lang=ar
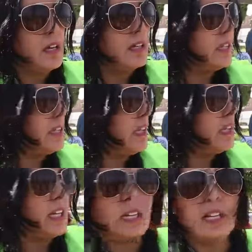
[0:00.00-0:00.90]
يعني
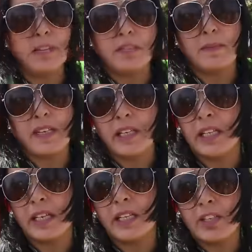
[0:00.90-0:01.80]
احنا تبارك
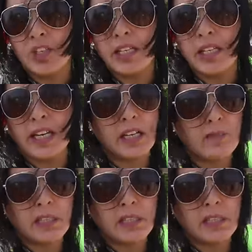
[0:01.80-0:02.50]
الله كاينه الجاليه كاينه